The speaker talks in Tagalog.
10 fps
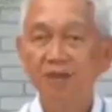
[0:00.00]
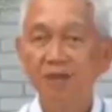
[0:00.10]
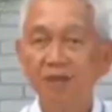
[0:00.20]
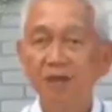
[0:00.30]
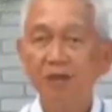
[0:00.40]

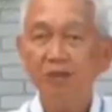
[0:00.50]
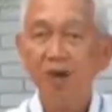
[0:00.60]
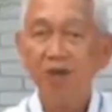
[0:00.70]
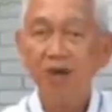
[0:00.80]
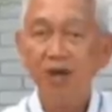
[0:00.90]
Hindi ba ito
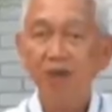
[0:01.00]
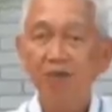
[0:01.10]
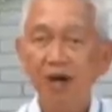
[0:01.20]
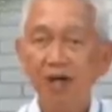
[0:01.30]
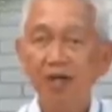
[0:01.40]
naman ang
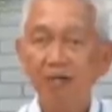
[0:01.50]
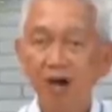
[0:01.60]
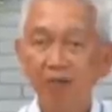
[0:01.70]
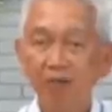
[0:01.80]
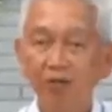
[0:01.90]
payag ng mga
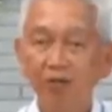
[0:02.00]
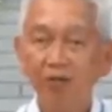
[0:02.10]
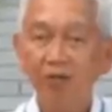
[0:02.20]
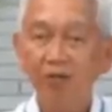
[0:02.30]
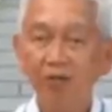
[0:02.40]
apostol?
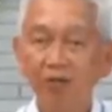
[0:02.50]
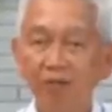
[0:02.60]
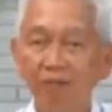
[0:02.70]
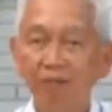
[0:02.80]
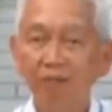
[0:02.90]

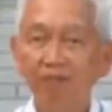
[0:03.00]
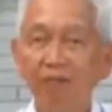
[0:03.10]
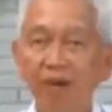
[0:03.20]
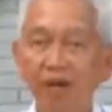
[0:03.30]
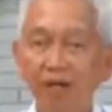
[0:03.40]

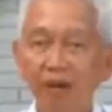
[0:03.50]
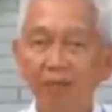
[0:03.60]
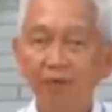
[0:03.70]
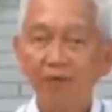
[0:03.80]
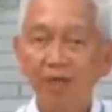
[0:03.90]

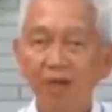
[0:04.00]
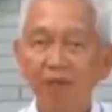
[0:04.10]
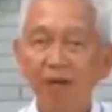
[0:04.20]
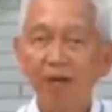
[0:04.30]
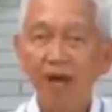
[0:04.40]
Pagkatapos na
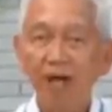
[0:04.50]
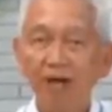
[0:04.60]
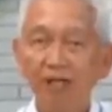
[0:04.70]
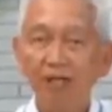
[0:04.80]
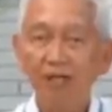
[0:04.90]
ipakilala
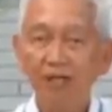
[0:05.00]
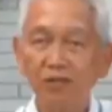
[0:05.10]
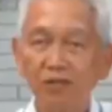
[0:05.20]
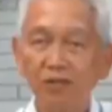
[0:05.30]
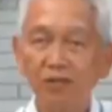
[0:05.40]
si
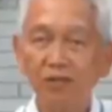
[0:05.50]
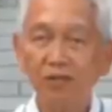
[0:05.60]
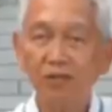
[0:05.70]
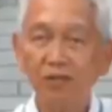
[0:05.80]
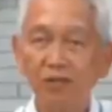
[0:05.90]
Kristo,
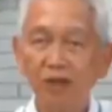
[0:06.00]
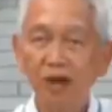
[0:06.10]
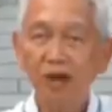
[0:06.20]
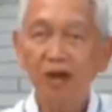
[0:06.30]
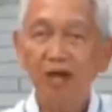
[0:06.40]

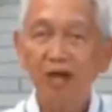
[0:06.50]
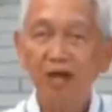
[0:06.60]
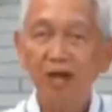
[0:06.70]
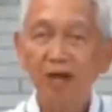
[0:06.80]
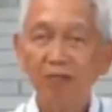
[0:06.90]
ang
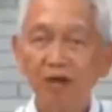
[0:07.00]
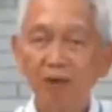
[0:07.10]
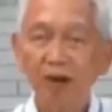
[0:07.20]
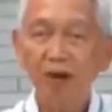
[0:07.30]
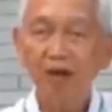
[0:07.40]
kanilang
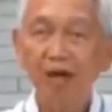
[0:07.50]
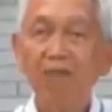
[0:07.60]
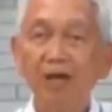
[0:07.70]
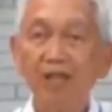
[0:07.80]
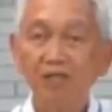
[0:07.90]
panawagan ay
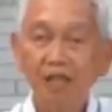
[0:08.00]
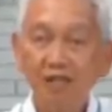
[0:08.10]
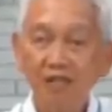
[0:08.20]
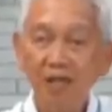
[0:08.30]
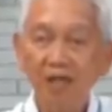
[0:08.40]

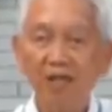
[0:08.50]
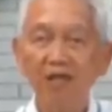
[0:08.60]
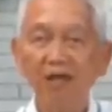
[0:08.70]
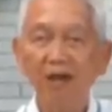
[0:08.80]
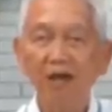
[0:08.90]
magsisila
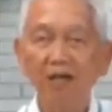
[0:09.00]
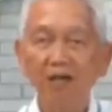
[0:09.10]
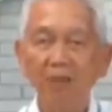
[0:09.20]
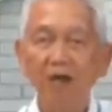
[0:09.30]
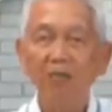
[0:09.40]
at
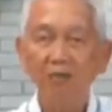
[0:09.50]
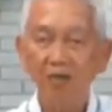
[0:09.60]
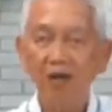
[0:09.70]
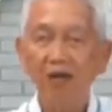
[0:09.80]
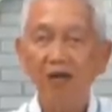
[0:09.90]

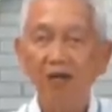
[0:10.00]
magpabinyag.